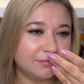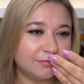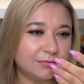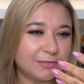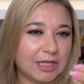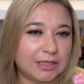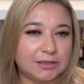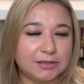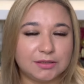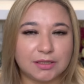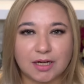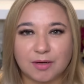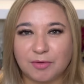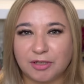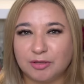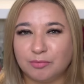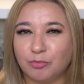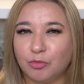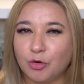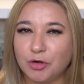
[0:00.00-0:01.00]
Этот
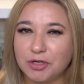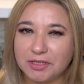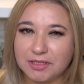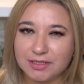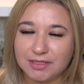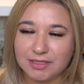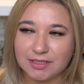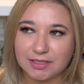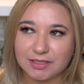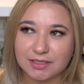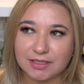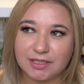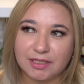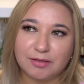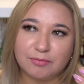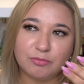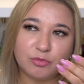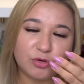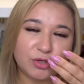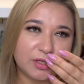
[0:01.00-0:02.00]
аромат более дерзкий,
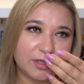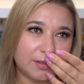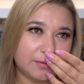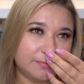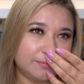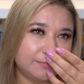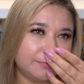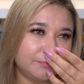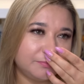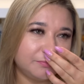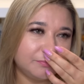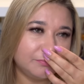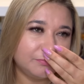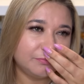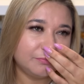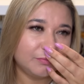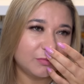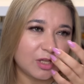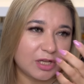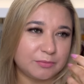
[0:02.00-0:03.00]
более
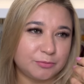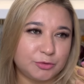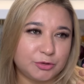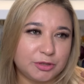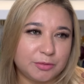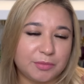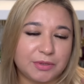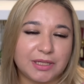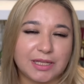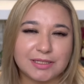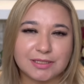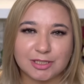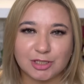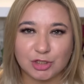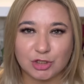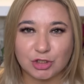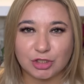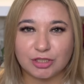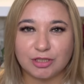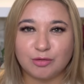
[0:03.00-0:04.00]
как будто бы
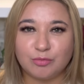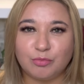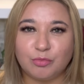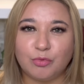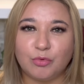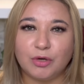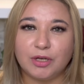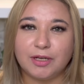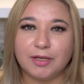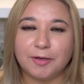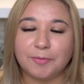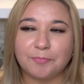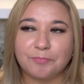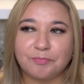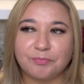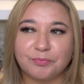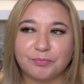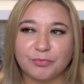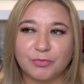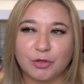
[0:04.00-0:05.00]
насыщенный, более
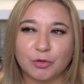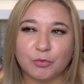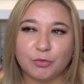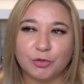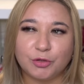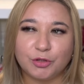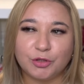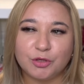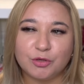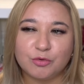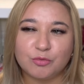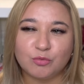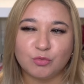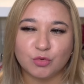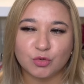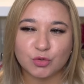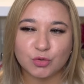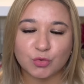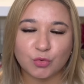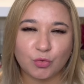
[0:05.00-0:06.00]
такой
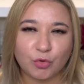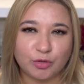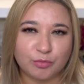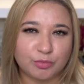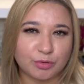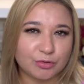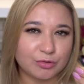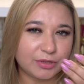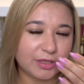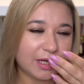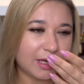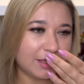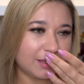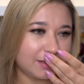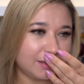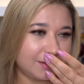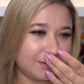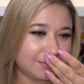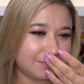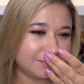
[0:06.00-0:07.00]
мужской,
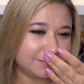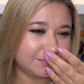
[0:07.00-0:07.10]
брутальный.